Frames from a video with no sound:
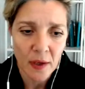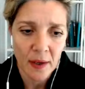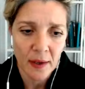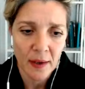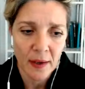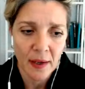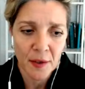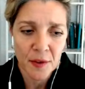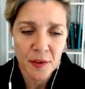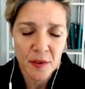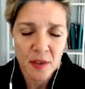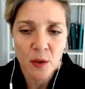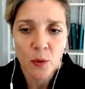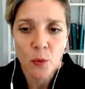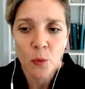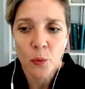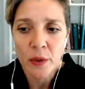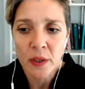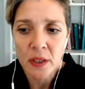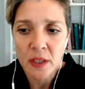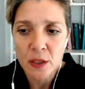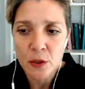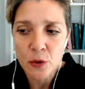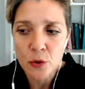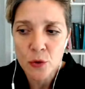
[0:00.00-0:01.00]
بسبب
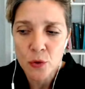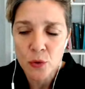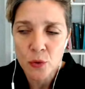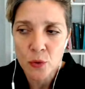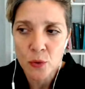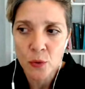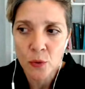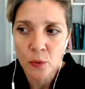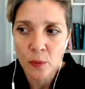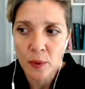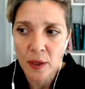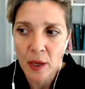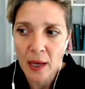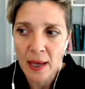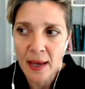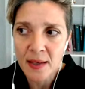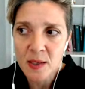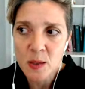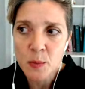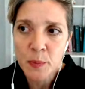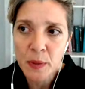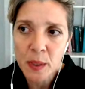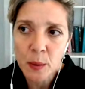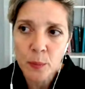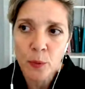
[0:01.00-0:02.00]
العنصر
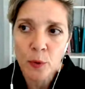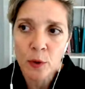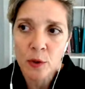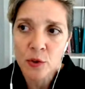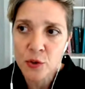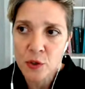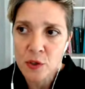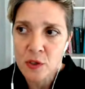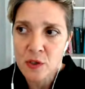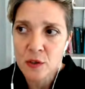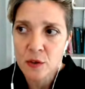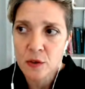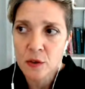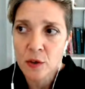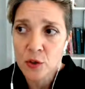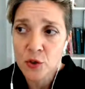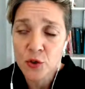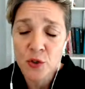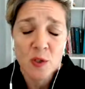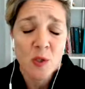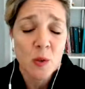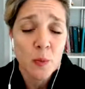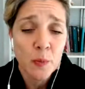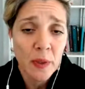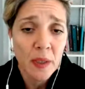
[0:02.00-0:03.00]

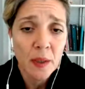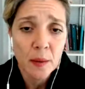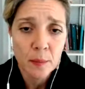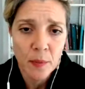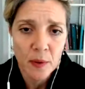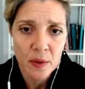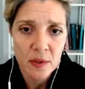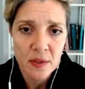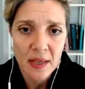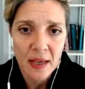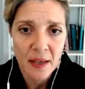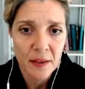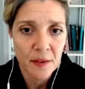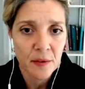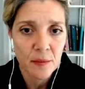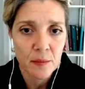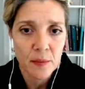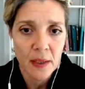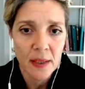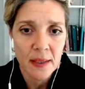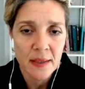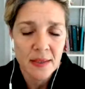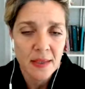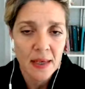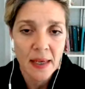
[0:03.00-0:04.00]
الغرائبي فقط
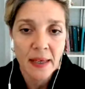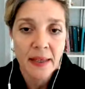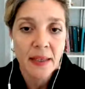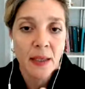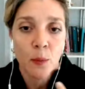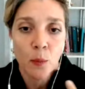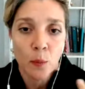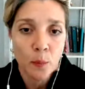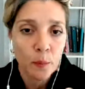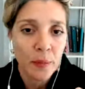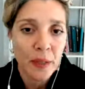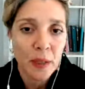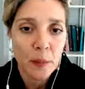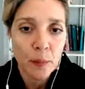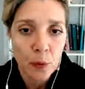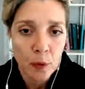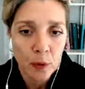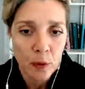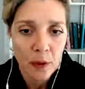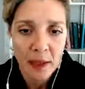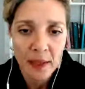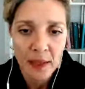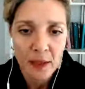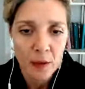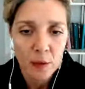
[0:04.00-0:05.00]
هل هناك اهتمام
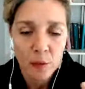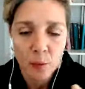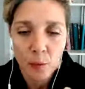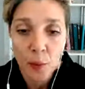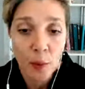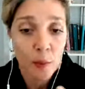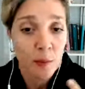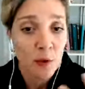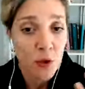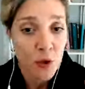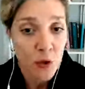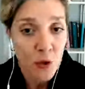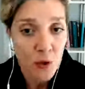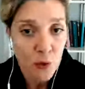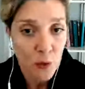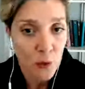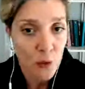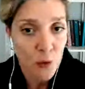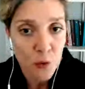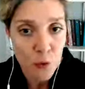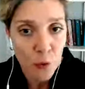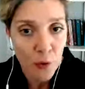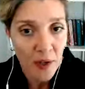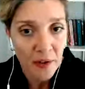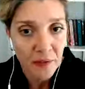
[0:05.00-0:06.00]
مستدام
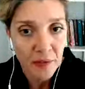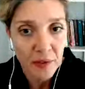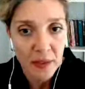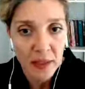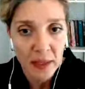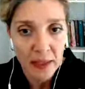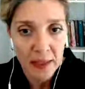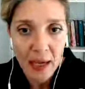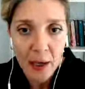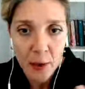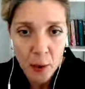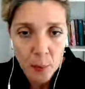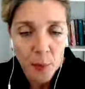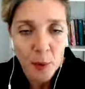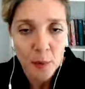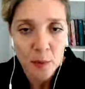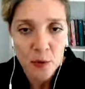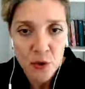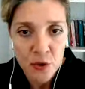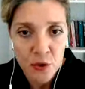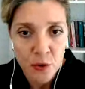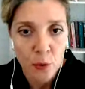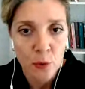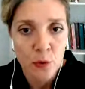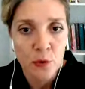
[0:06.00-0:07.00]
لا
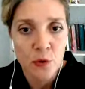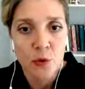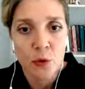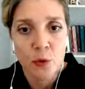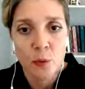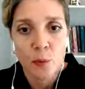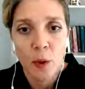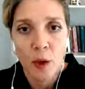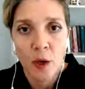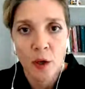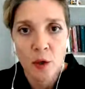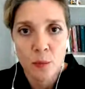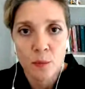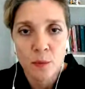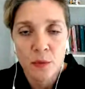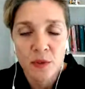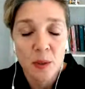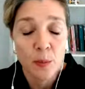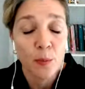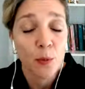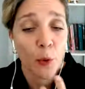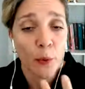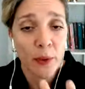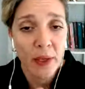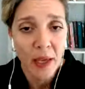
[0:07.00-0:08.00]
أظن ذلك
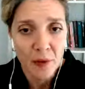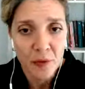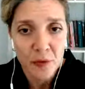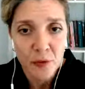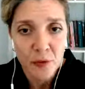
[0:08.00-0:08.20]
بالضرورة